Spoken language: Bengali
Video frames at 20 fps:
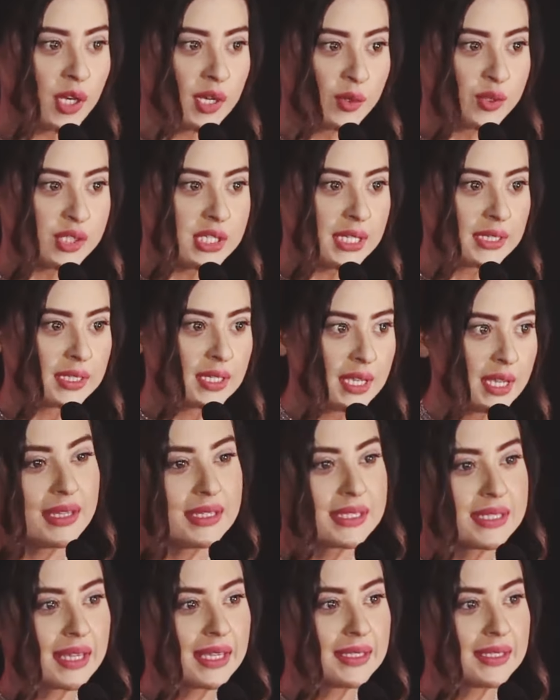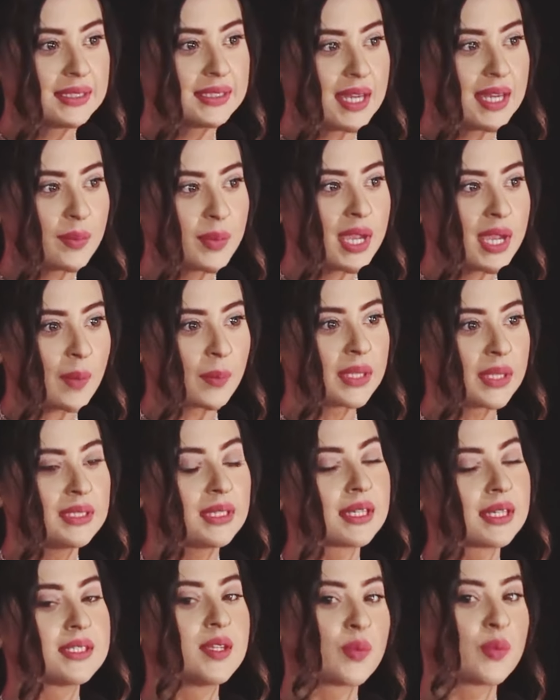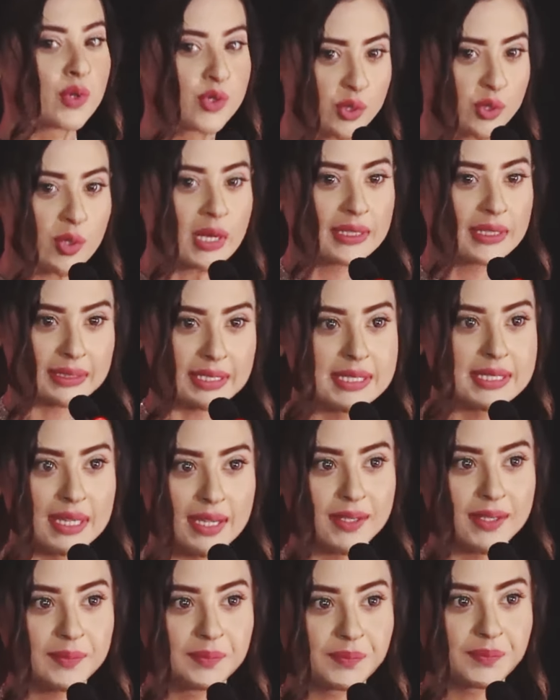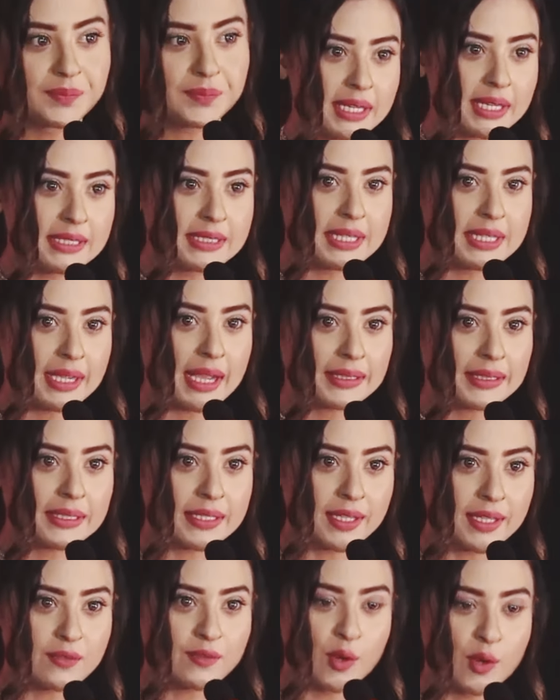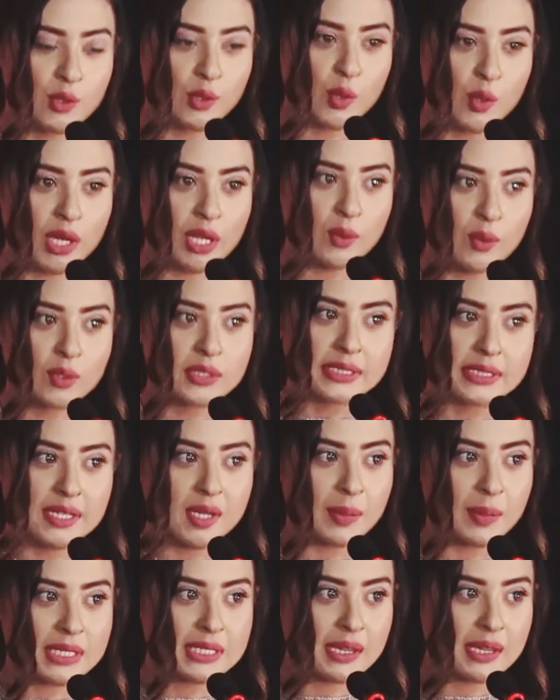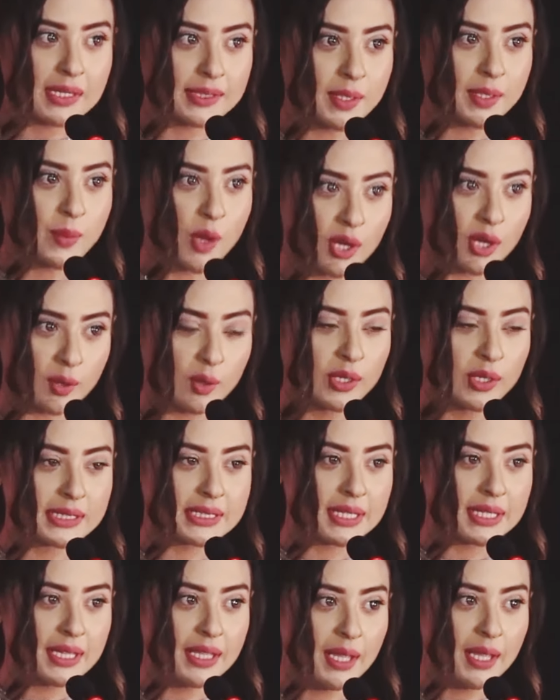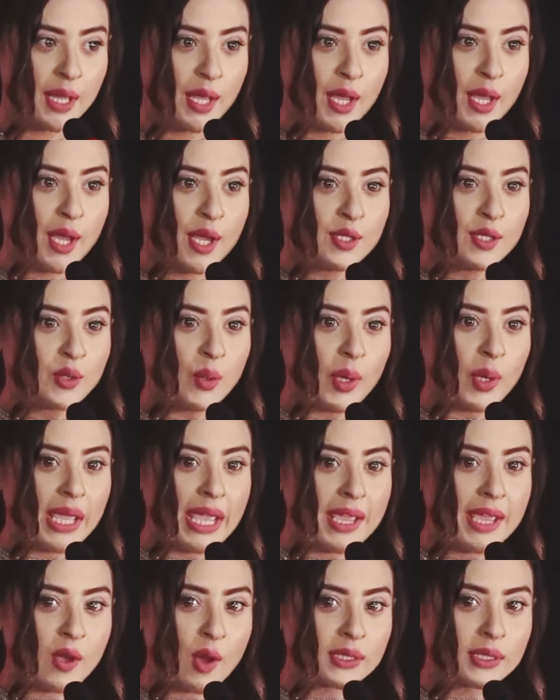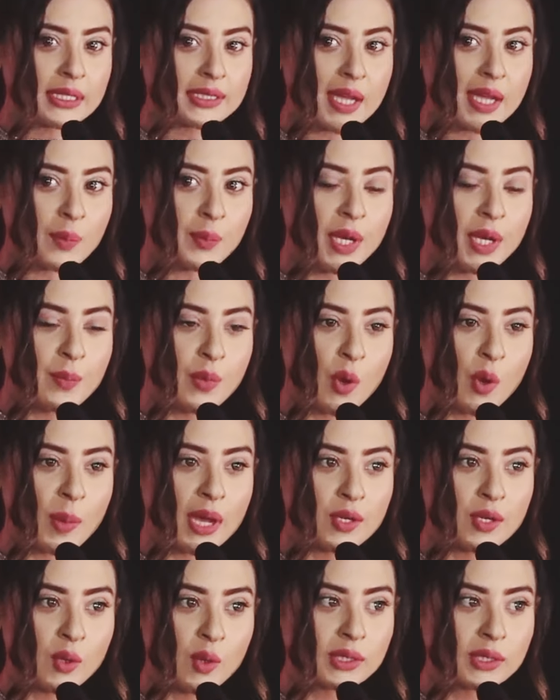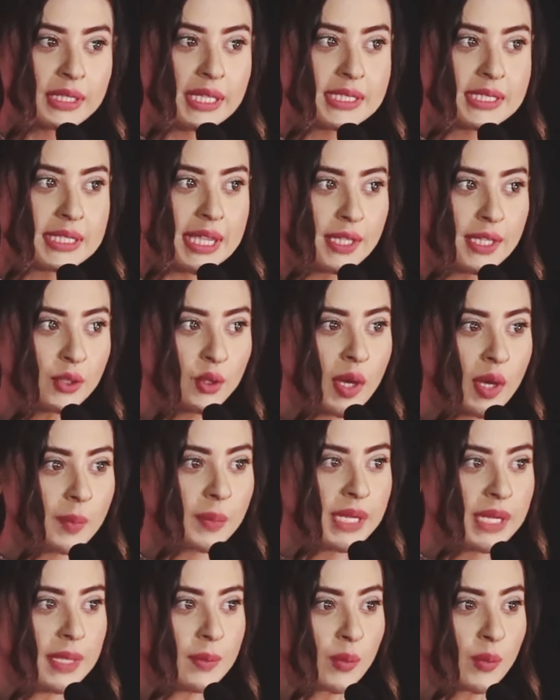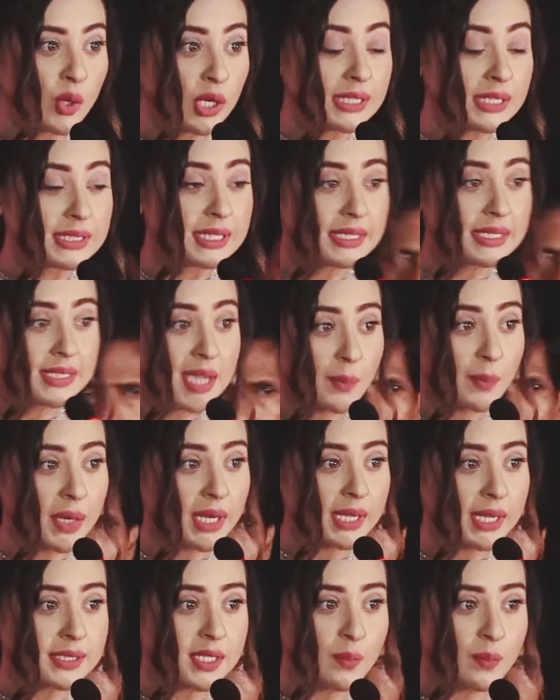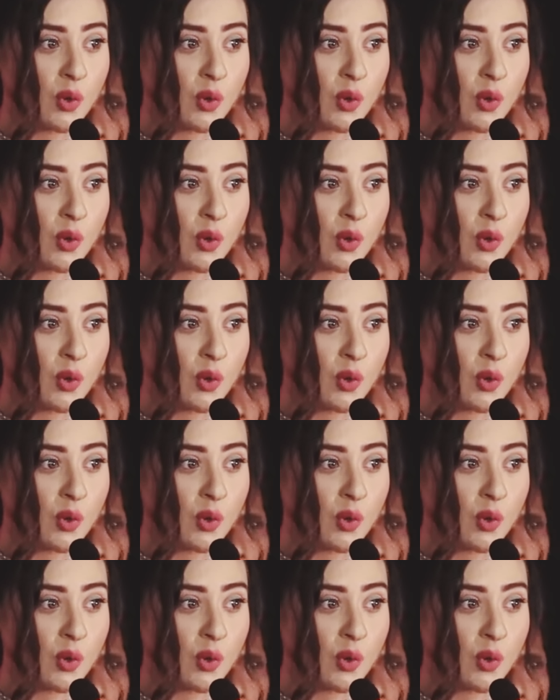বলা উচিত হ্যাঁ। সেক্ষেত্রে আমি আপনাদের কাছে প্রশ্ন রাখতে চাই যে কাদেরকে ফোন করে কোন সিনেমা চালাতে বলা হয়েছে তো এই কথাটা আপনি প্রমাণ করতে যেহেতু আপনি বলেছেন যে আপনার কাছে